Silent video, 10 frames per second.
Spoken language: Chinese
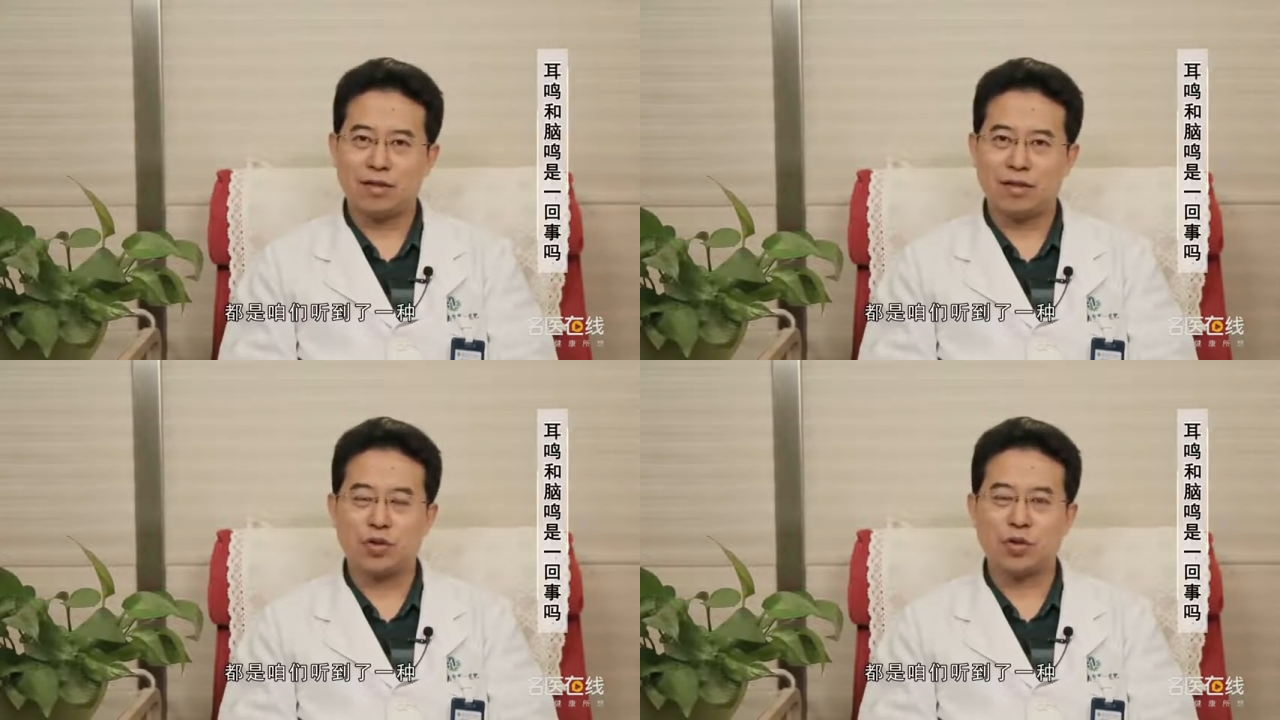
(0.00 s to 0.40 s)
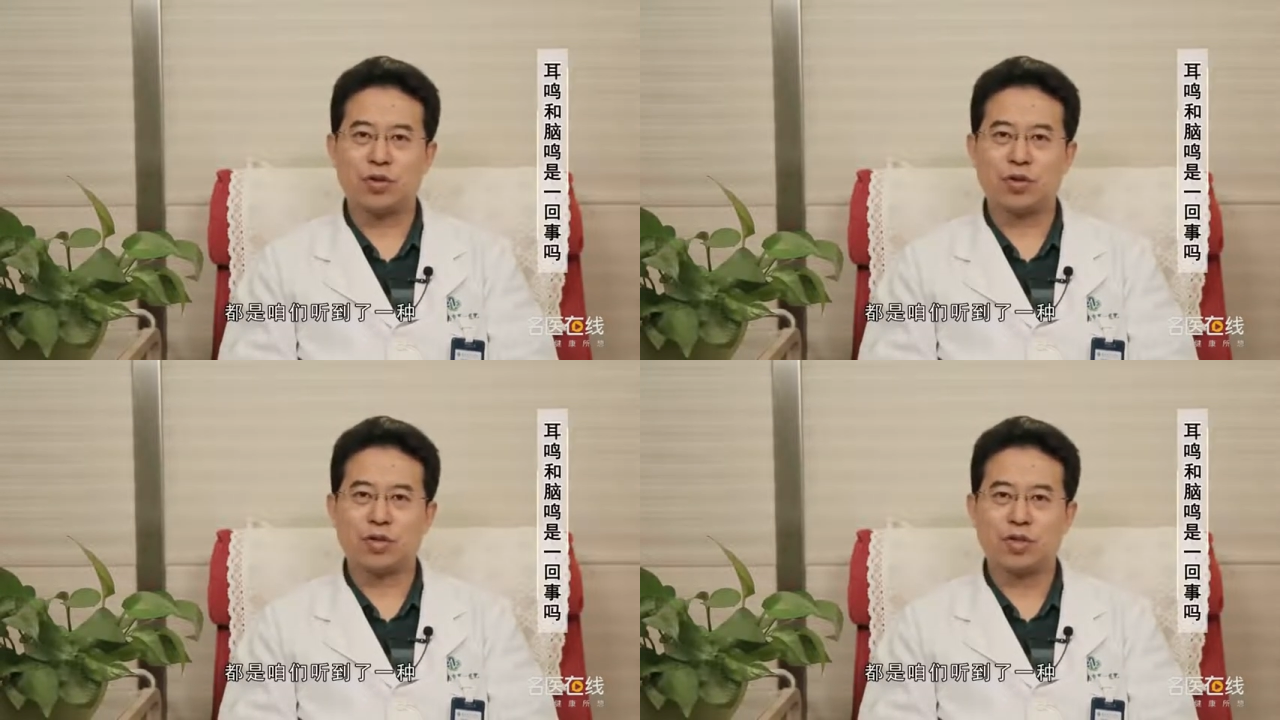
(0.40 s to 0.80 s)
一
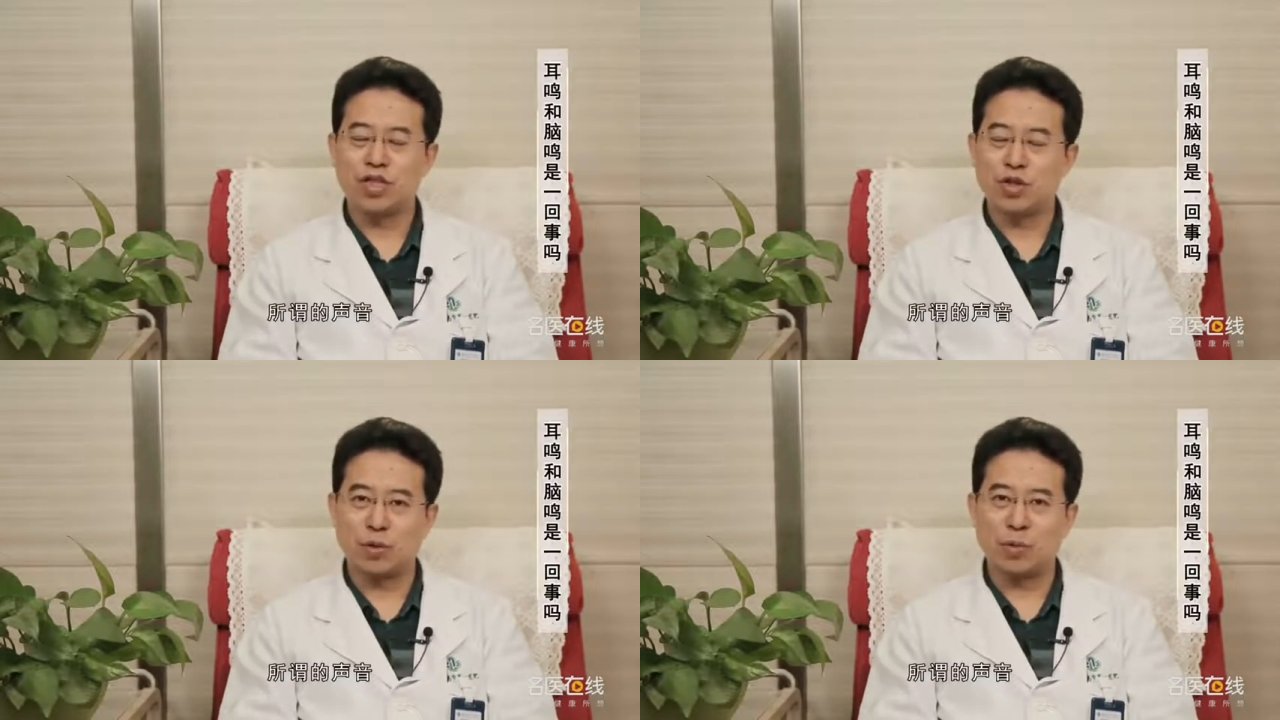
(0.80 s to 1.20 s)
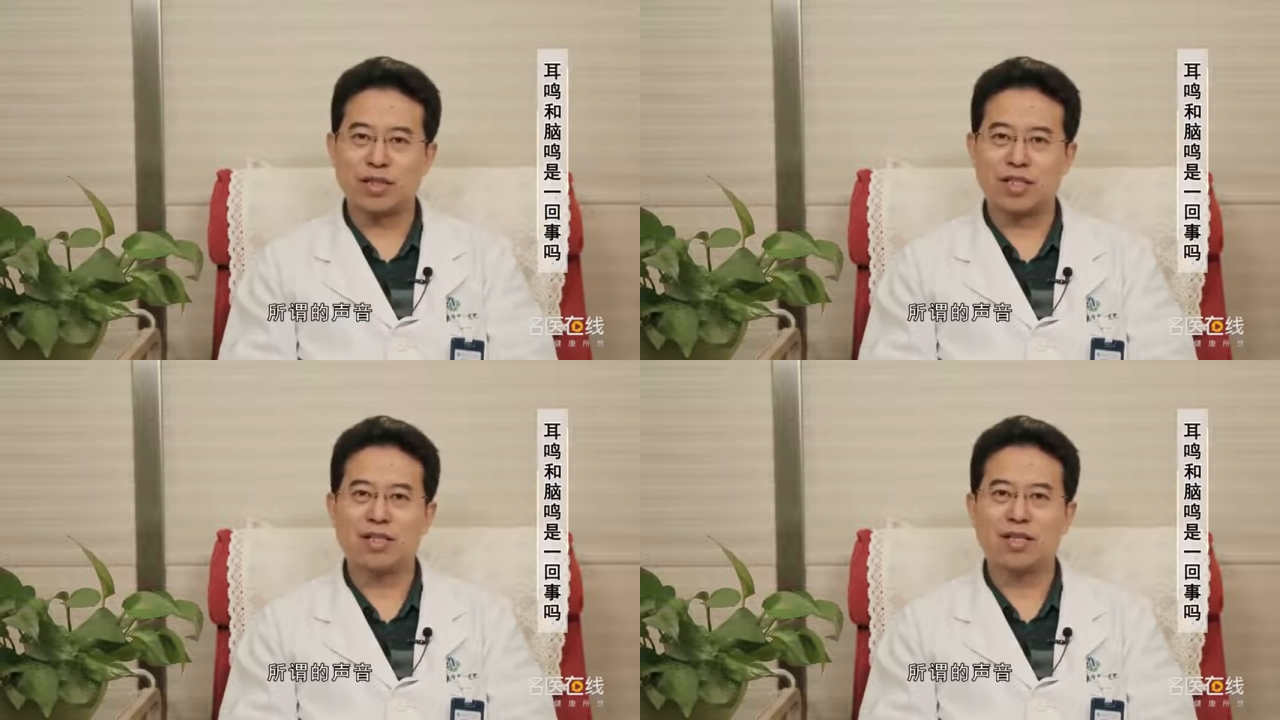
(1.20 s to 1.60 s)
种所谓
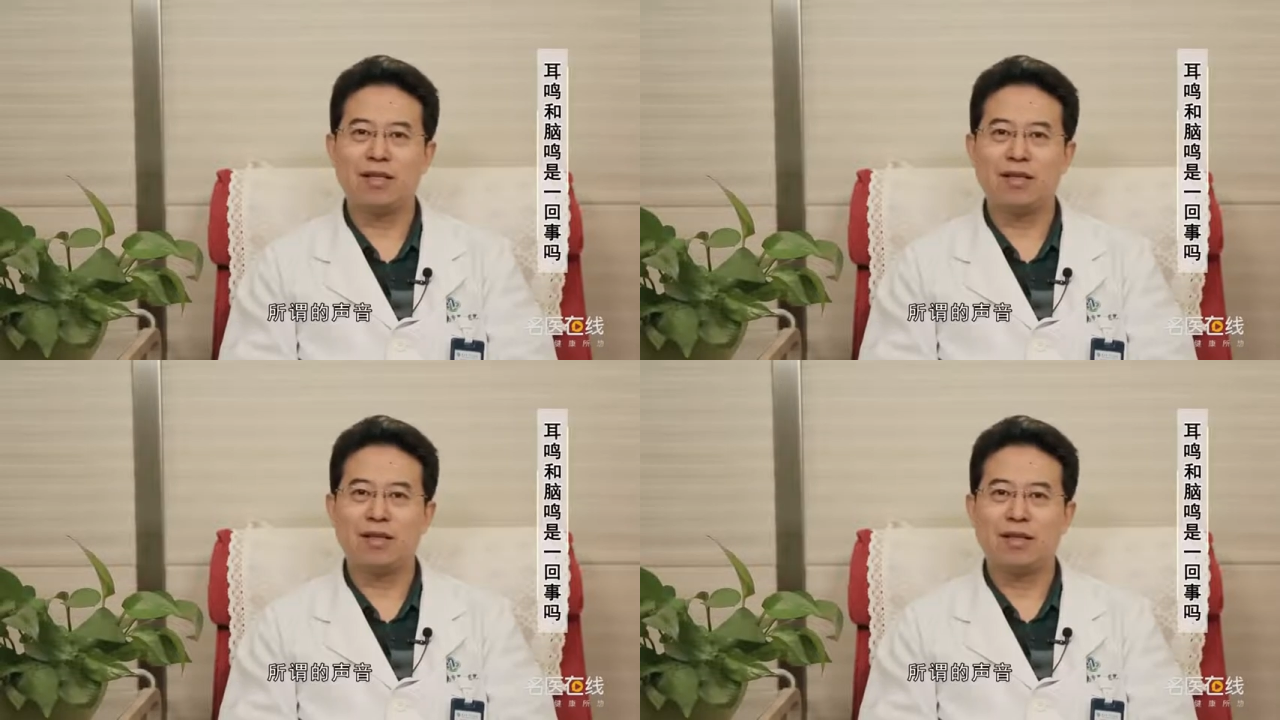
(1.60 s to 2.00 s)
的声音，